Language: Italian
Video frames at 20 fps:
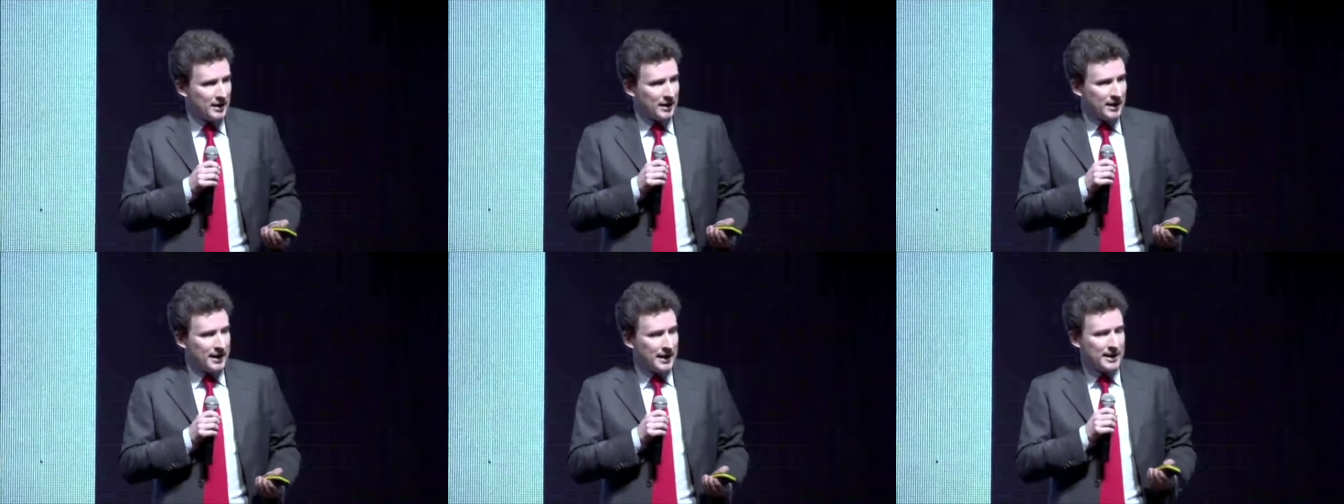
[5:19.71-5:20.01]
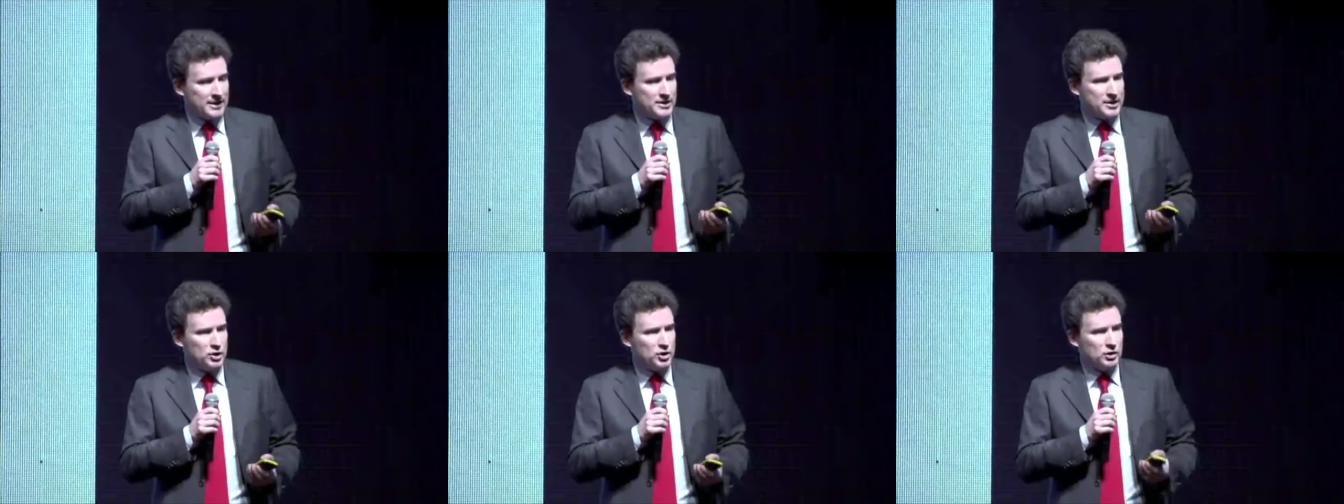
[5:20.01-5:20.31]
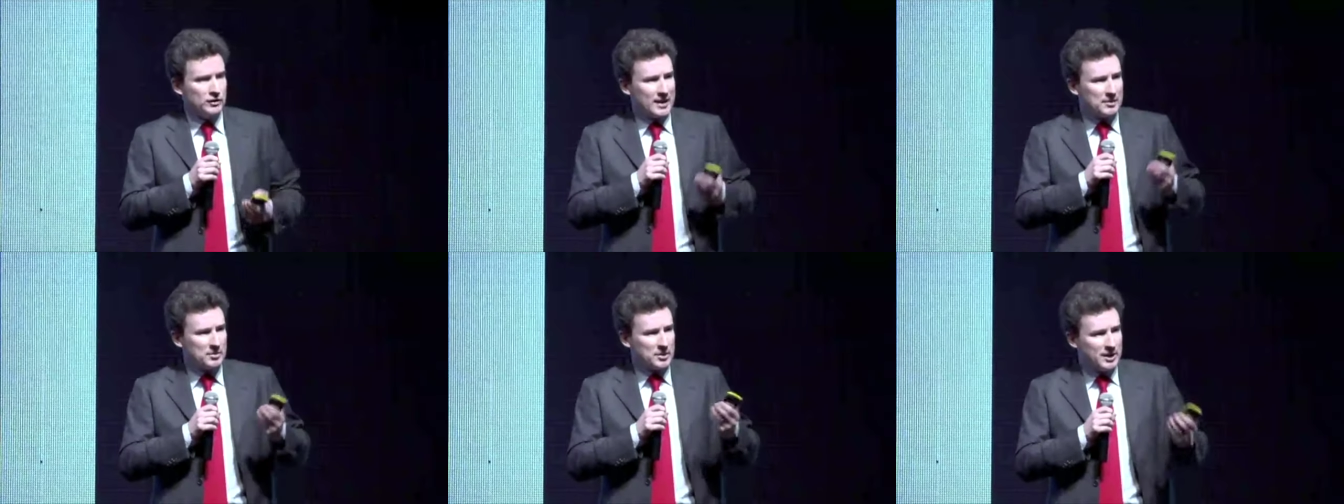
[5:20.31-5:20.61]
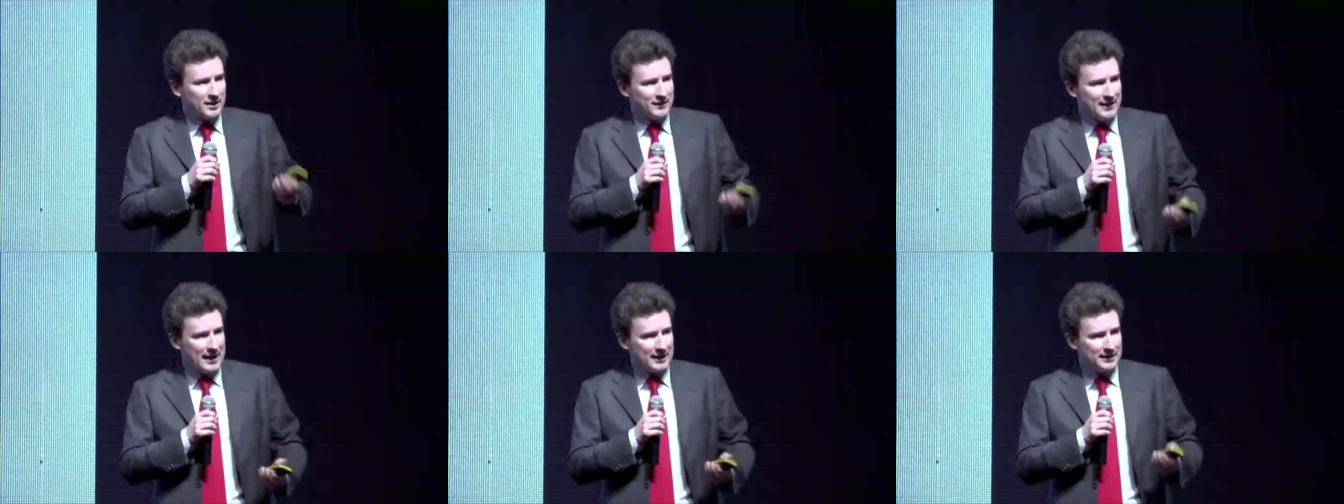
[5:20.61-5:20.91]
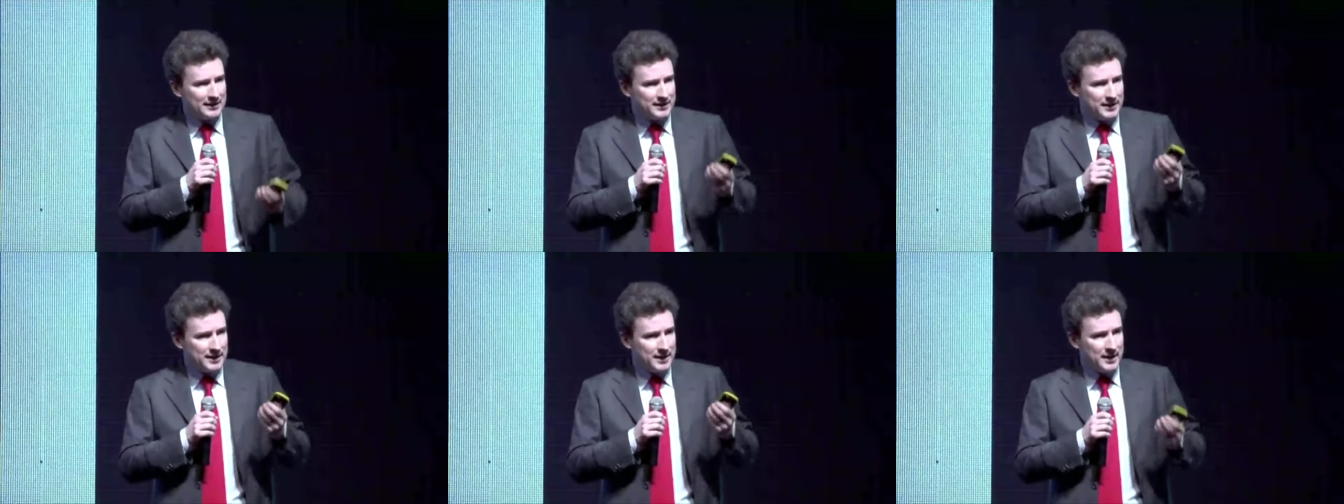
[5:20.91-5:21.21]
che ci troviamo
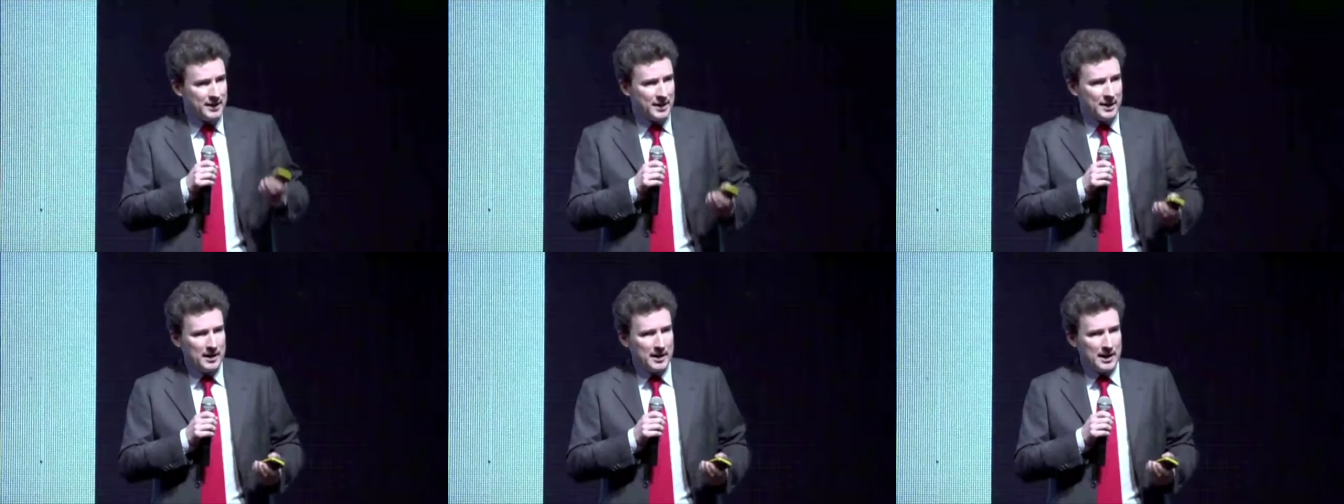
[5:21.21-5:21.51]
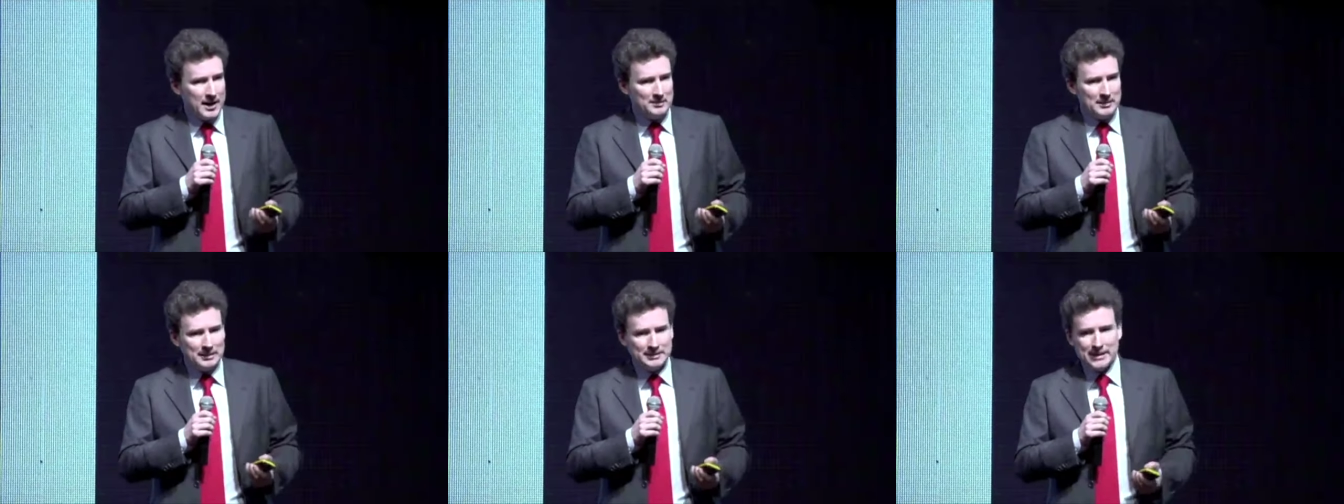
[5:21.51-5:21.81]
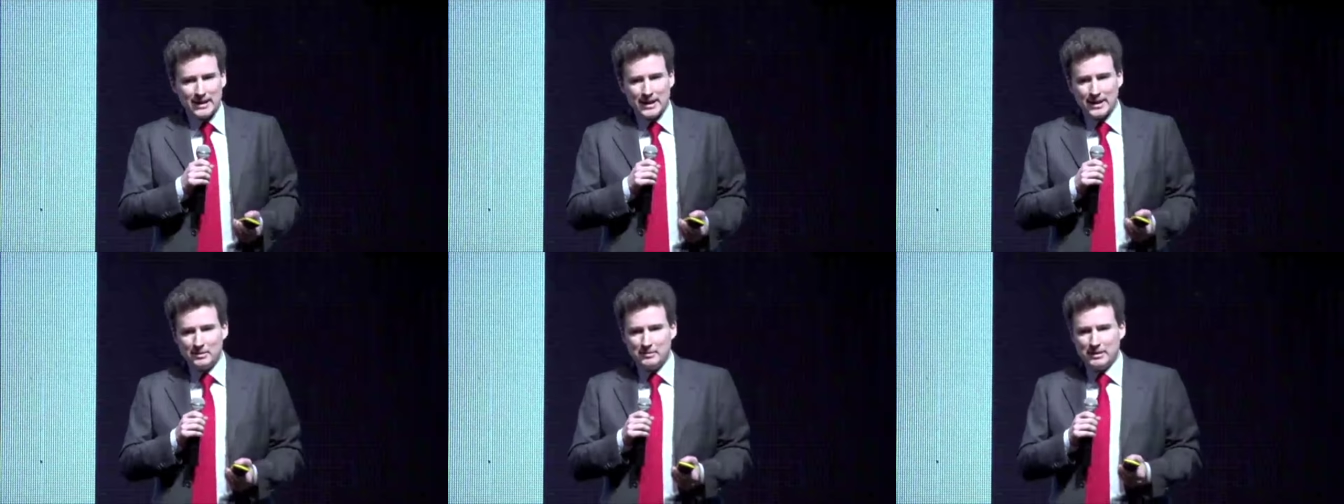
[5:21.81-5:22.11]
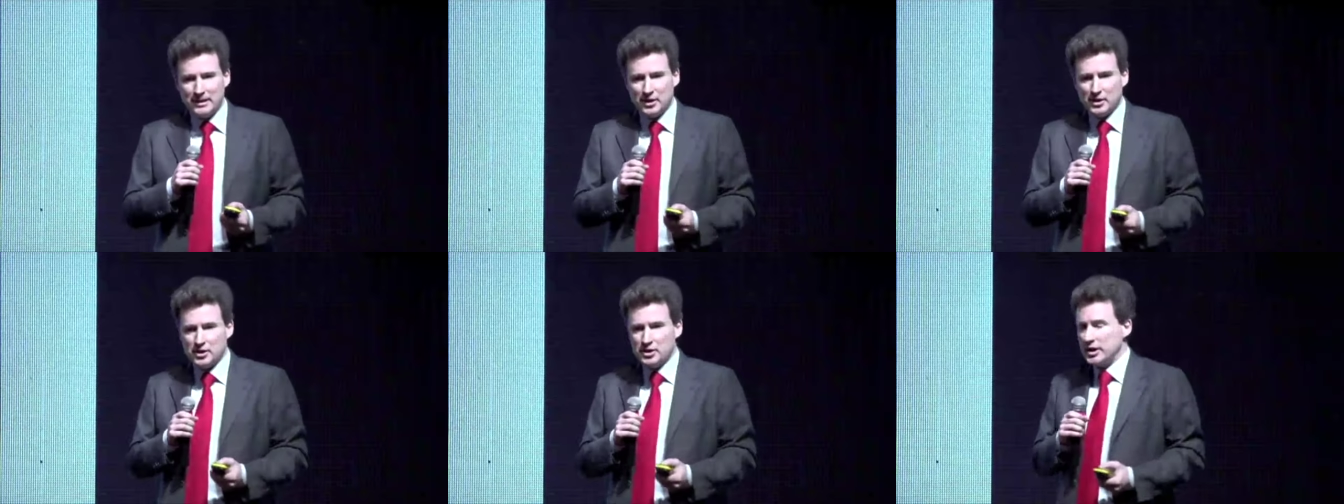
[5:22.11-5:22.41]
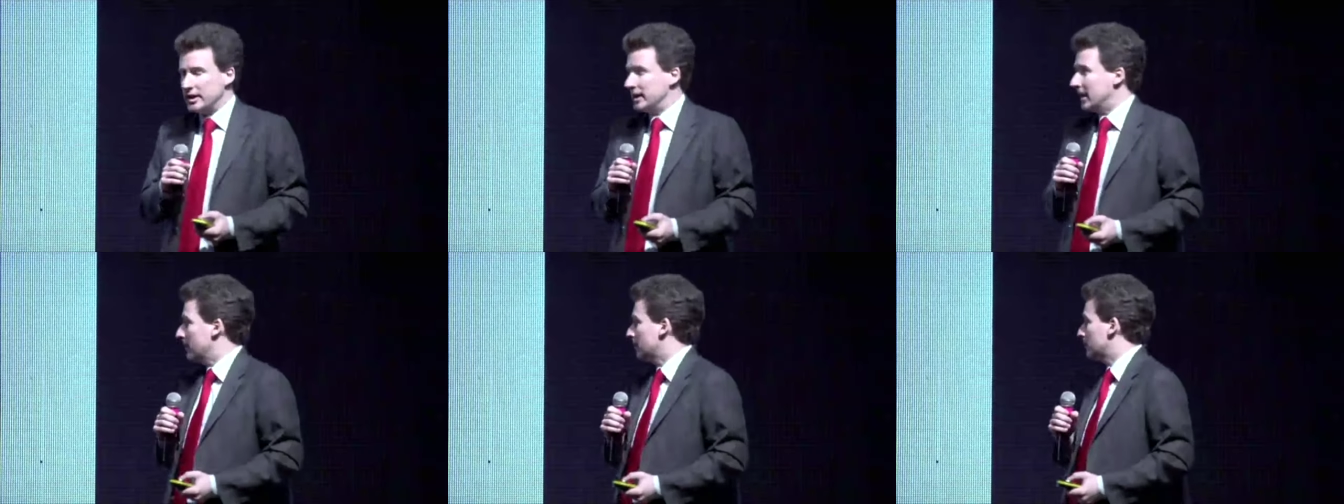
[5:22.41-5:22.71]
davanti in materia di
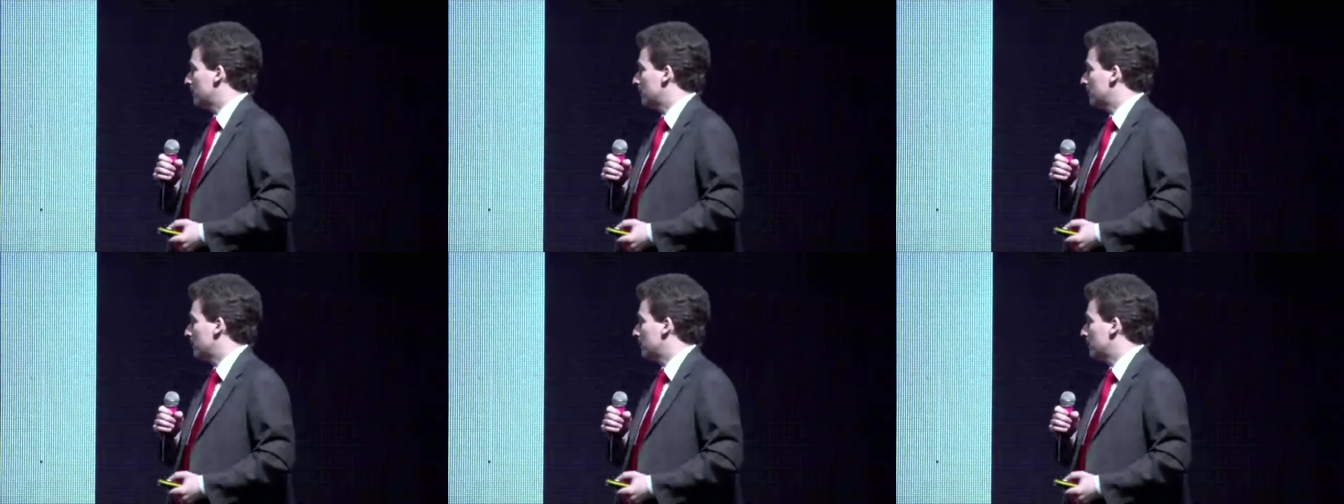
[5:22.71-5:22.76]
medicina?